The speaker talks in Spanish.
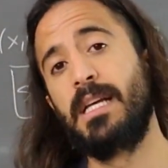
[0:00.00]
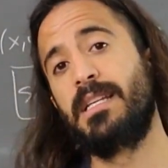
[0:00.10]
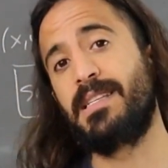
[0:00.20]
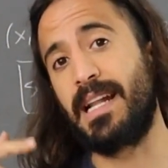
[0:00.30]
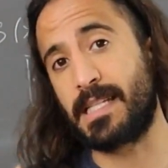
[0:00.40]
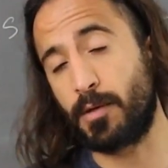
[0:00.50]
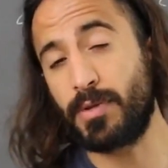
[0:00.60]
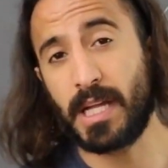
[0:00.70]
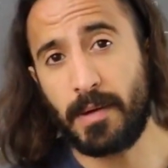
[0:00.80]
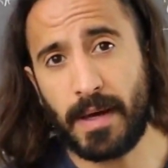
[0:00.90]
Si la segunda
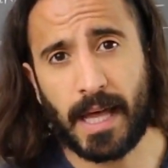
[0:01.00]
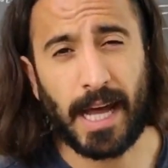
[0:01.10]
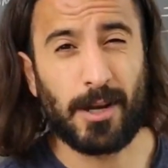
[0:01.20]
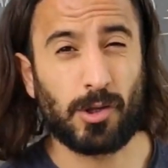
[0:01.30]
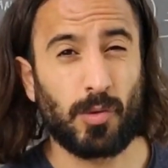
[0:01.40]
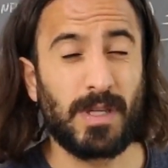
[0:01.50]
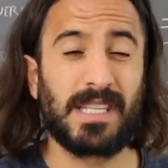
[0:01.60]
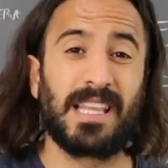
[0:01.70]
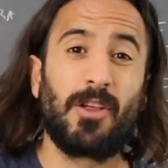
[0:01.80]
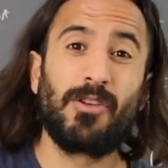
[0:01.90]
derivada nos hubiese
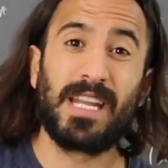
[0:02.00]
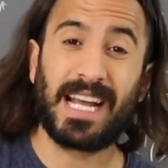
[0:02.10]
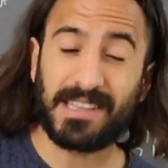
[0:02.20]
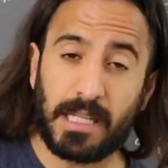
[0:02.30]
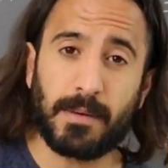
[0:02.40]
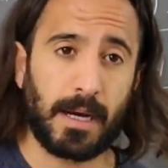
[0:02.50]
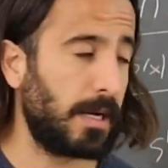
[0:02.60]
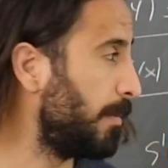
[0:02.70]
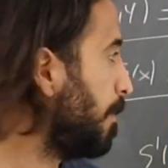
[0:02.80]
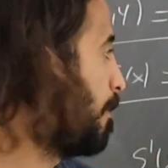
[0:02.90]
dado
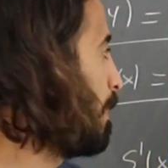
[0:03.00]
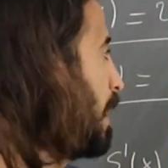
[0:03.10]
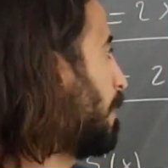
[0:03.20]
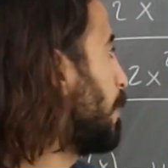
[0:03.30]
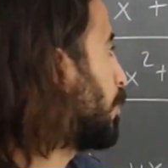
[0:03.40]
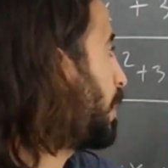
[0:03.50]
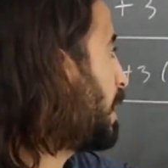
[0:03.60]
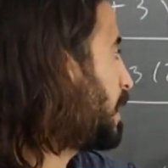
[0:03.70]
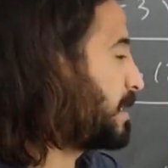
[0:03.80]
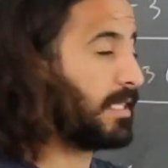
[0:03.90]
negativa para el valor de
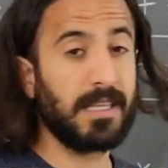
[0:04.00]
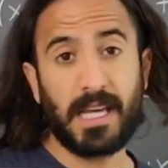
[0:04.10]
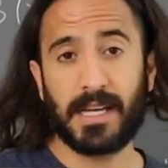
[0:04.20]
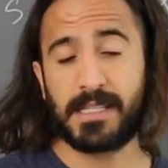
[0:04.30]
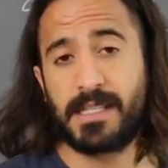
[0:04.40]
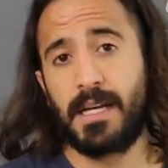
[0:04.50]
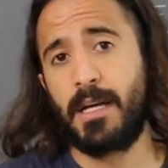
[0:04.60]
x 10,